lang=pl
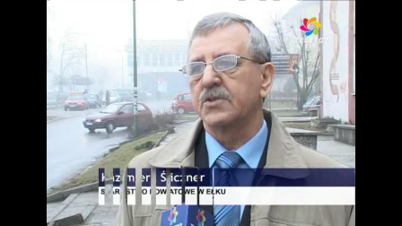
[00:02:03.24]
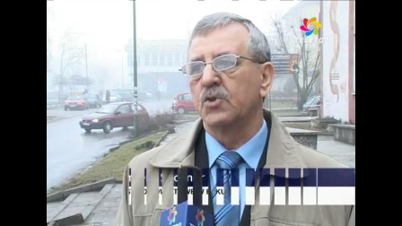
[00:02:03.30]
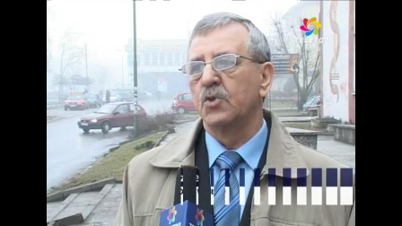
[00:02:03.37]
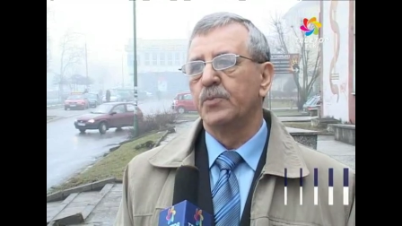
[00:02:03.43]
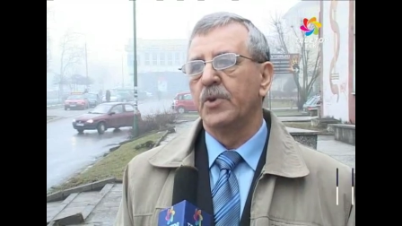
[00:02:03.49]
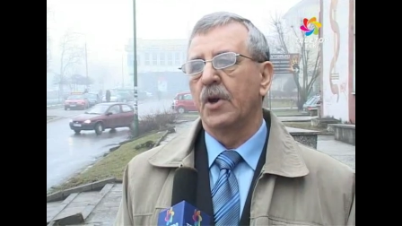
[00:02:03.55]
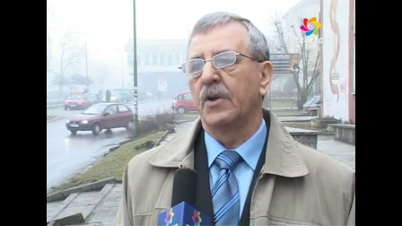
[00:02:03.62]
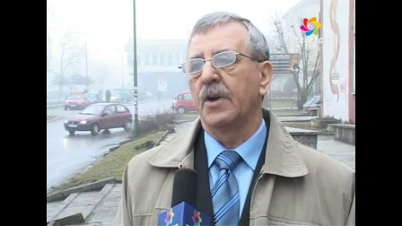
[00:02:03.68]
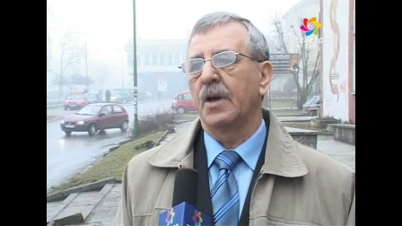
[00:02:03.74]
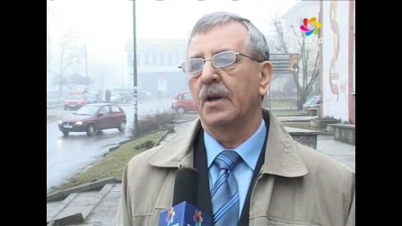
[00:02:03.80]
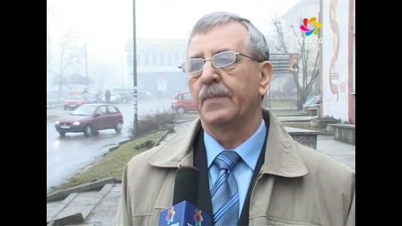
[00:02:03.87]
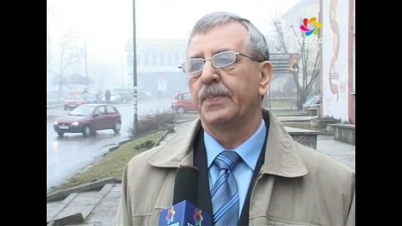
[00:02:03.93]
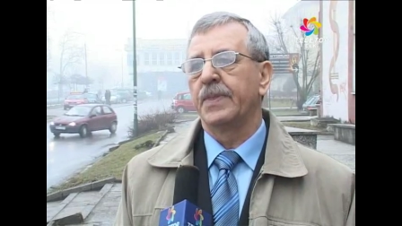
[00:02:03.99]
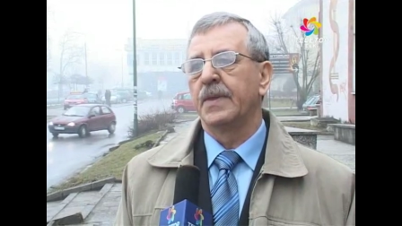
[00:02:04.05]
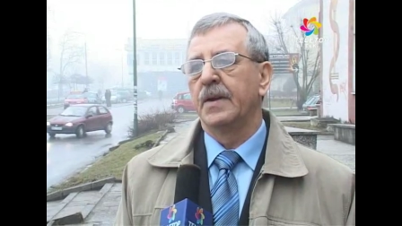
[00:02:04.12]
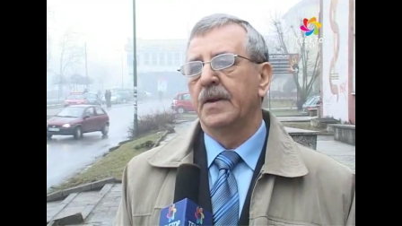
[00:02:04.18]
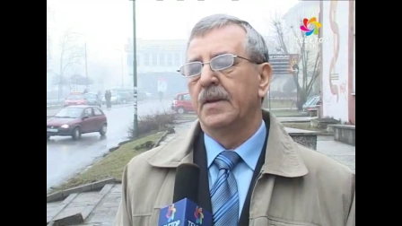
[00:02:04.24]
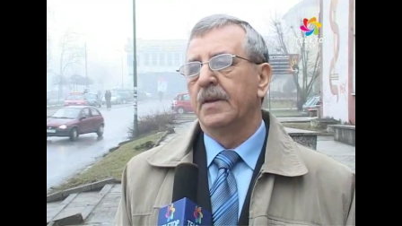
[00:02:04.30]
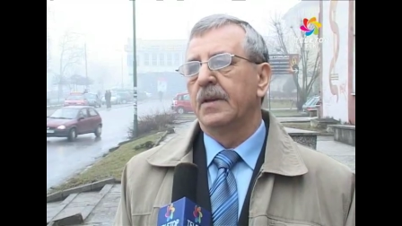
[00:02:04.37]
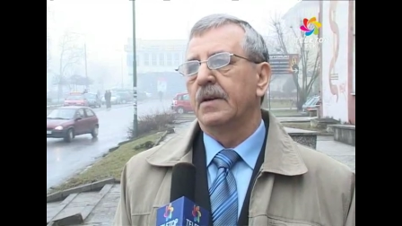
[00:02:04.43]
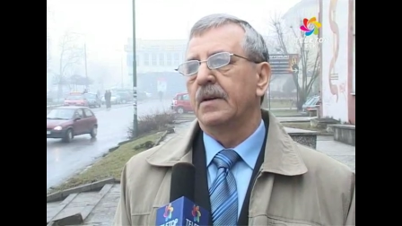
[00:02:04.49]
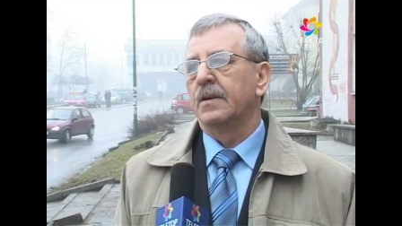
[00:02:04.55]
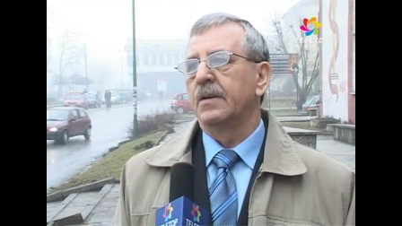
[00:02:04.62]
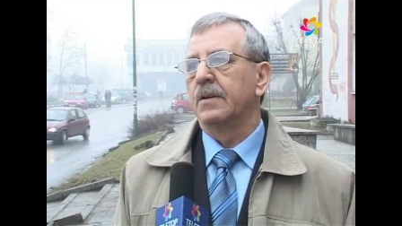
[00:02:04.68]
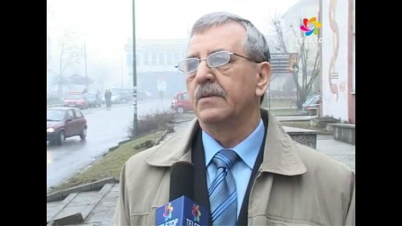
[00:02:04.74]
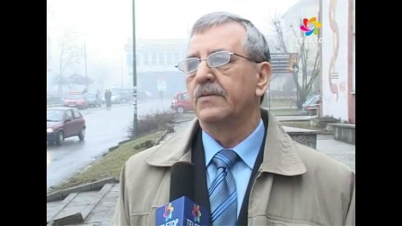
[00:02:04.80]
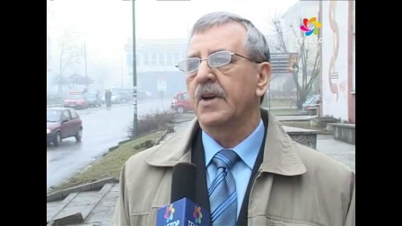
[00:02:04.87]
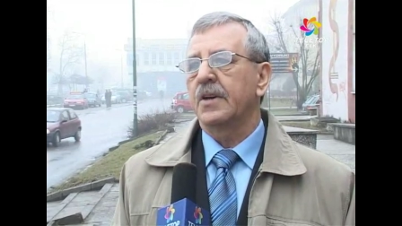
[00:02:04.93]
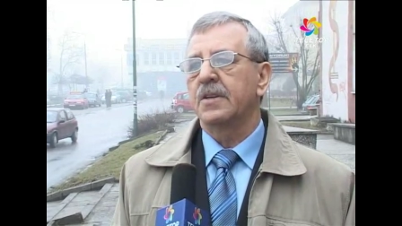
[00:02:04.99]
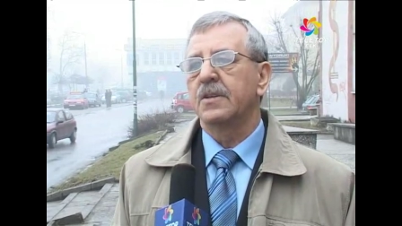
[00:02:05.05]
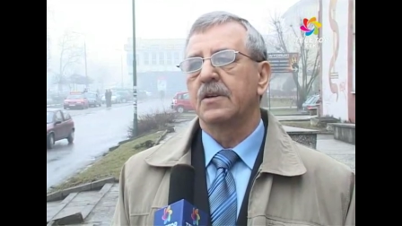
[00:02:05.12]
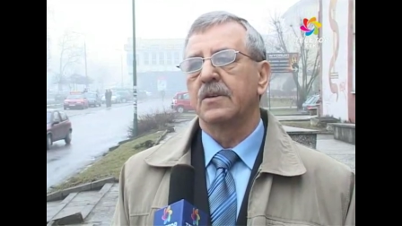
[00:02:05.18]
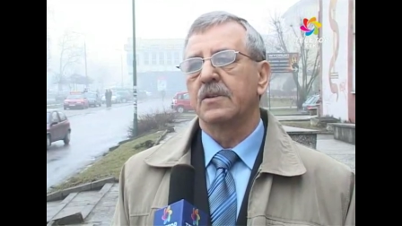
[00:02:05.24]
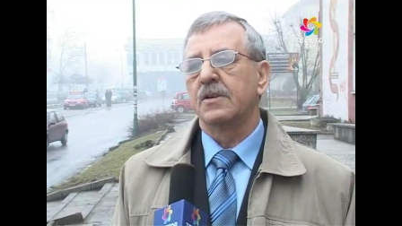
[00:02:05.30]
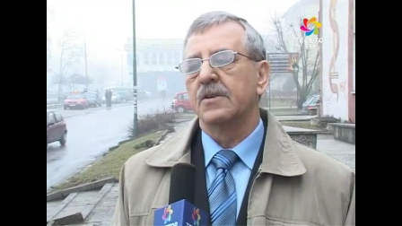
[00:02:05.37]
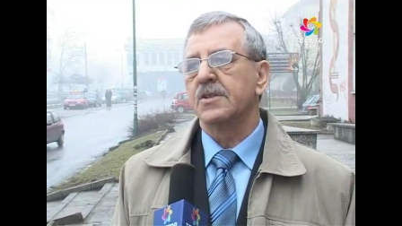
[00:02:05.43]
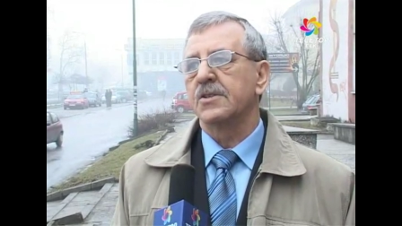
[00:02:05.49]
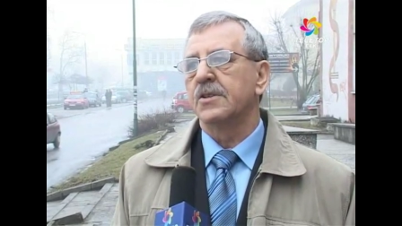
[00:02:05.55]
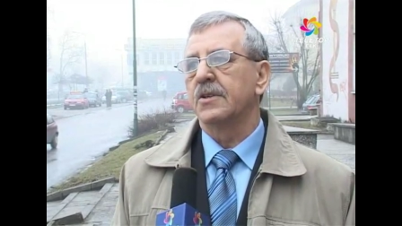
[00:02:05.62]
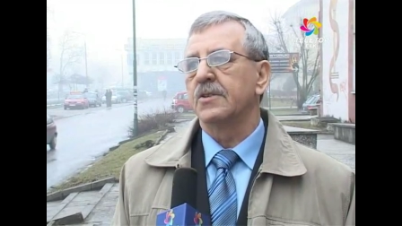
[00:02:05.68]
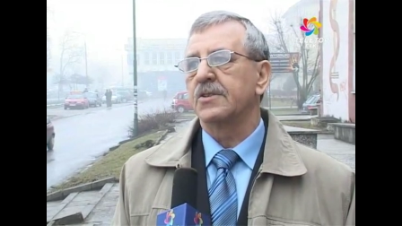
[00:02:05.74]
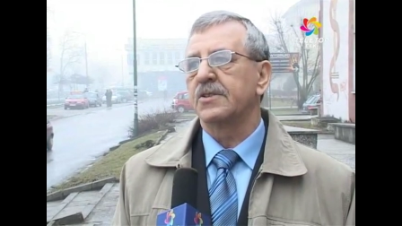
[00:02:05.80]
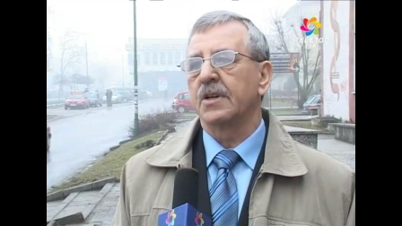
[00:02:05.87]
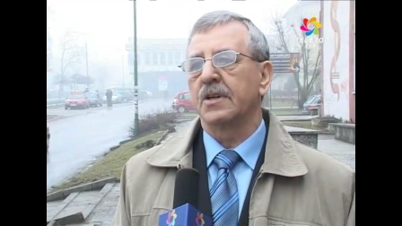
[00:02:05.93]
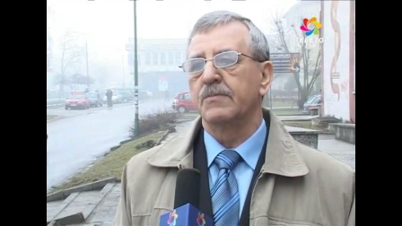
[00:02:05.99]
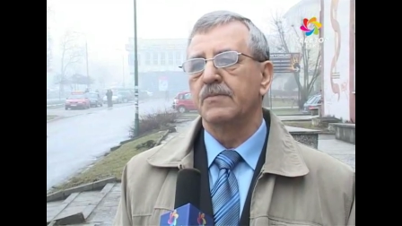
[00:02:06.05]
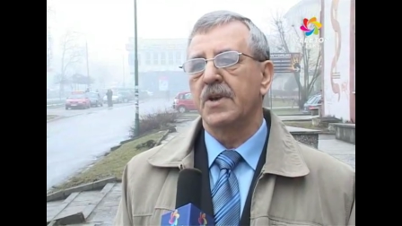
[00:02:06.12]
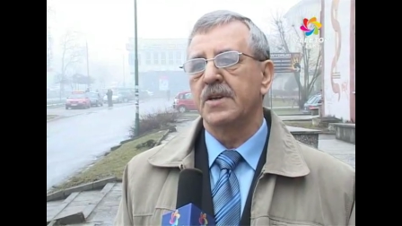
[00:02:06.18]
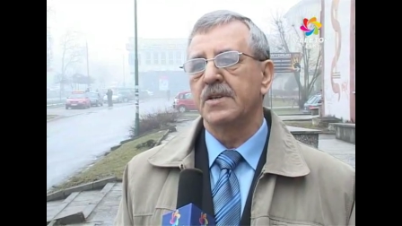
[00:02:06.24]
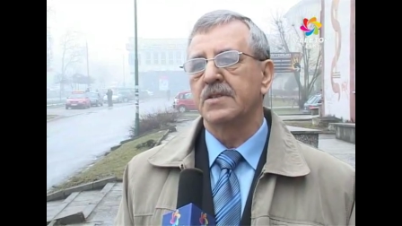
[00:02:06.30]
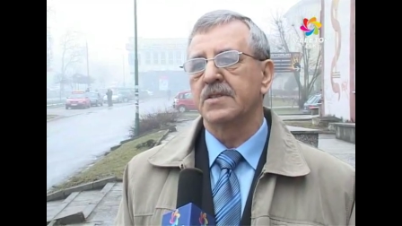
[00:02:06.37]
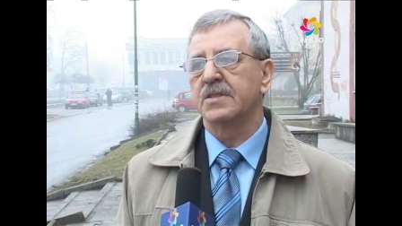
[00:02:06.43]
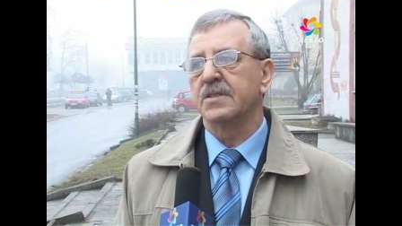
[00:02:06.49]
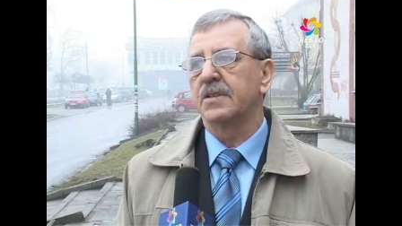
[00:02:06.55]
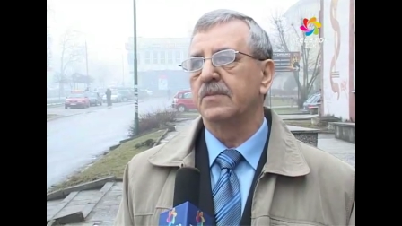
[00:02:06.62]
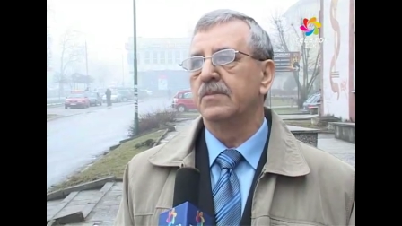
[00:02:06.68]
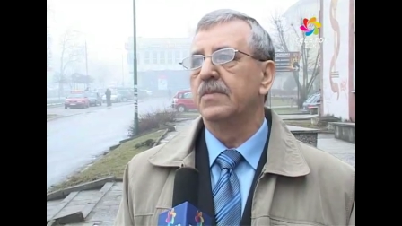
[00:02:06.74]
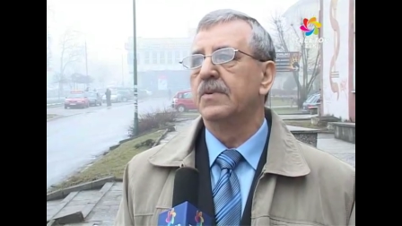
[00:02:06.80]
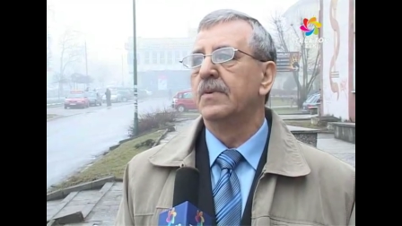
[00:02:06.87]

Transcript: zgubiona, E, w jakich okolicznościach, miejsce